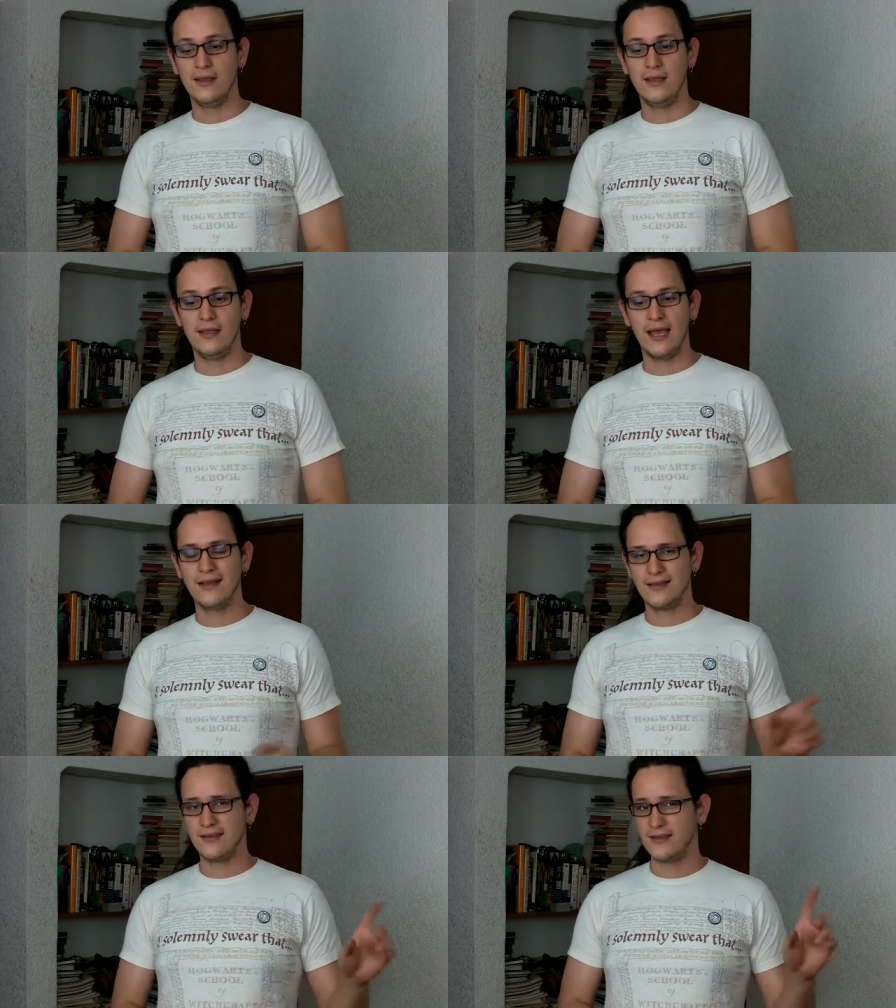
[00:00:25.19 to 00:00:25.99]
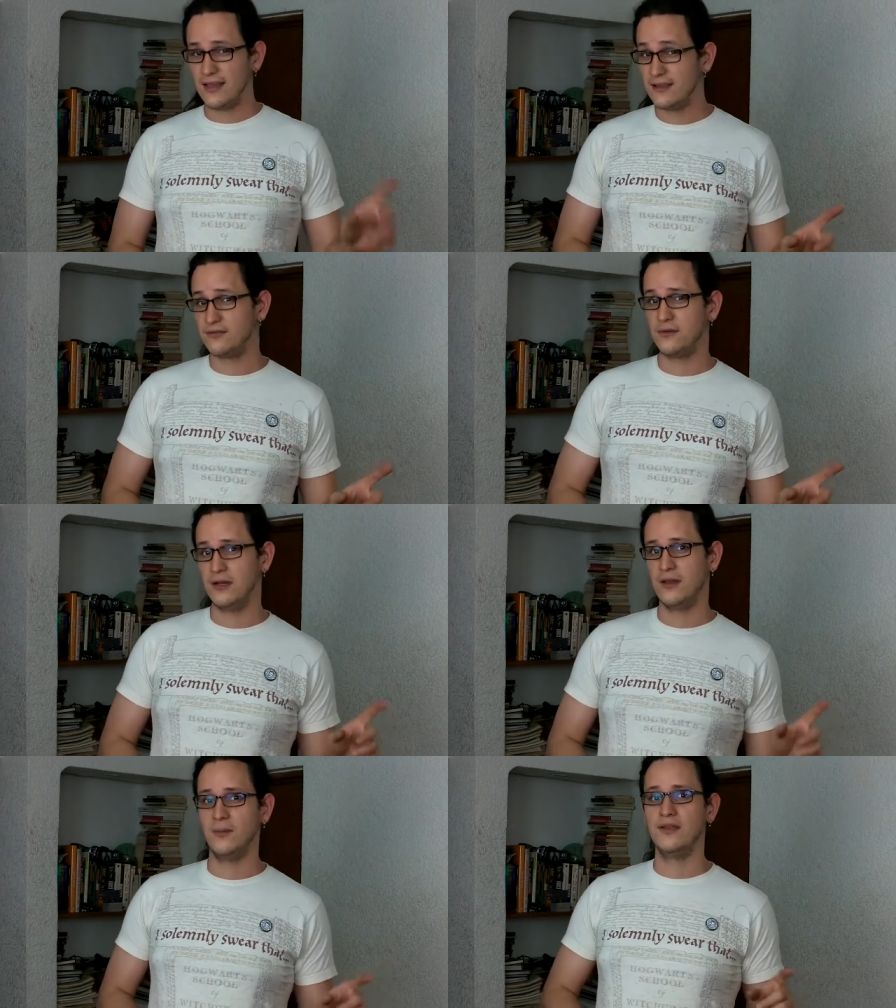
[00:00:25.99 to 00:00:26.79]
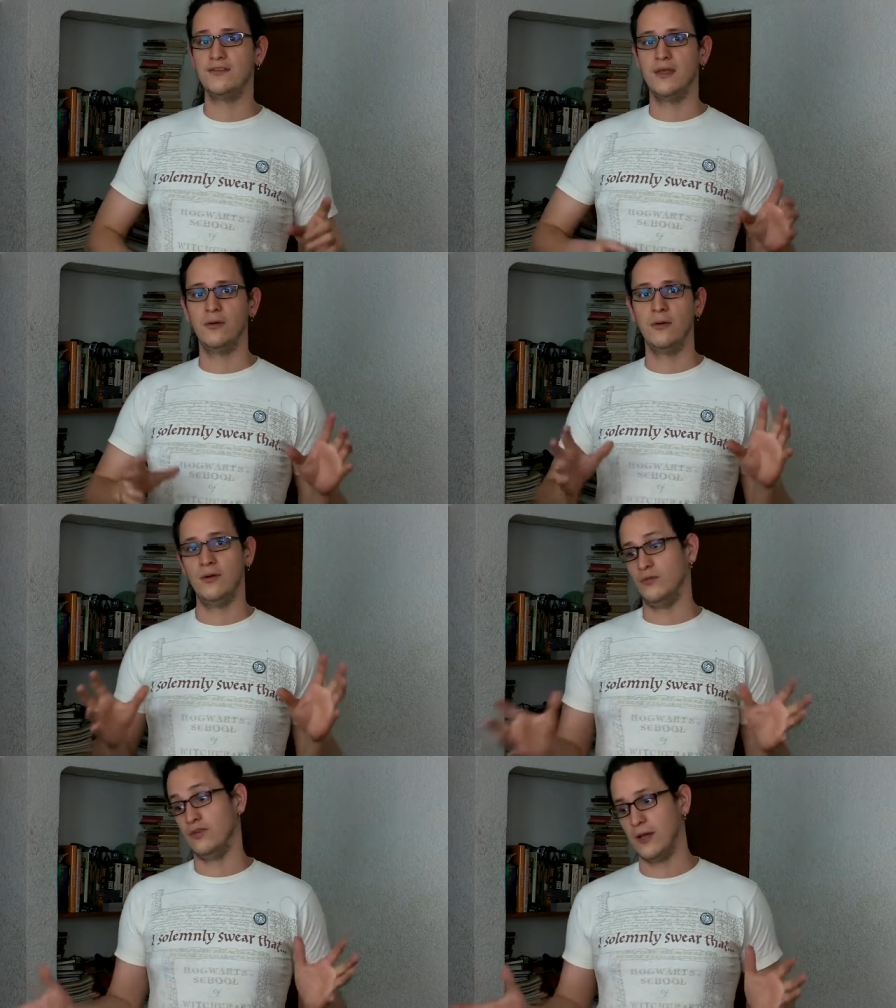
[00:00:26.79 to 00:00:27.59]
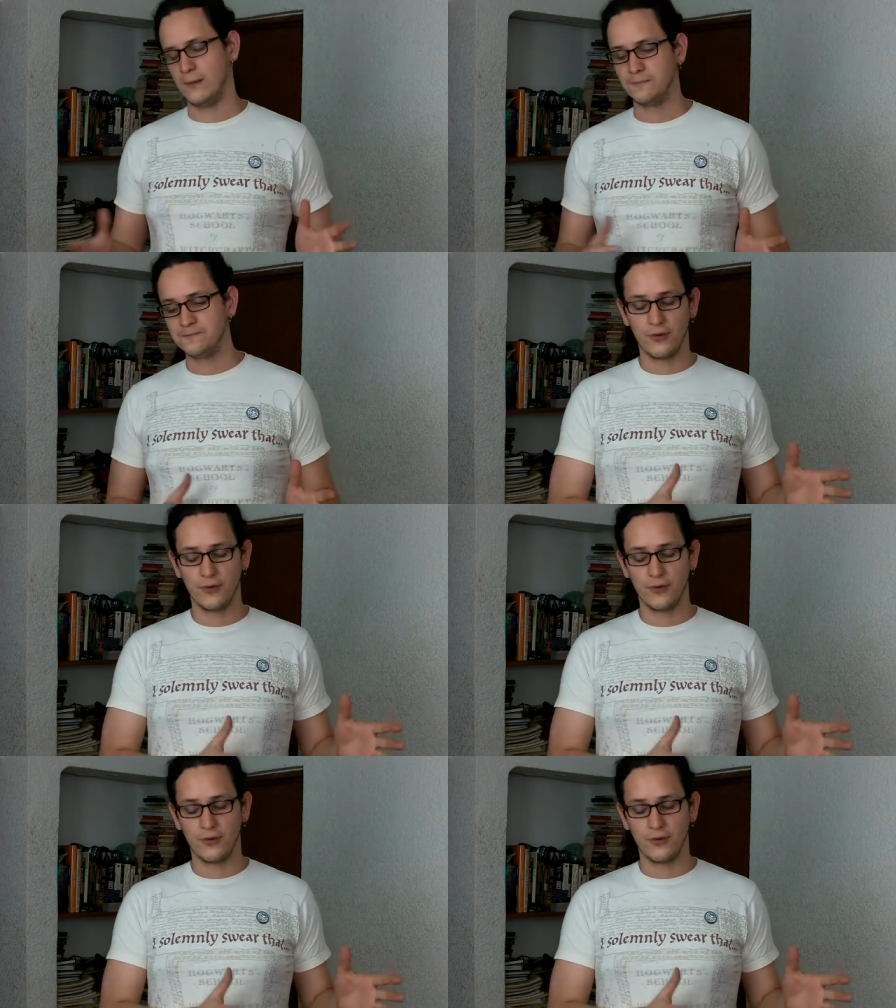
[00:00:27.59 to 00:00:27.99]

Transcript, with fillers: Y antes de eso, nada más quiero anunciar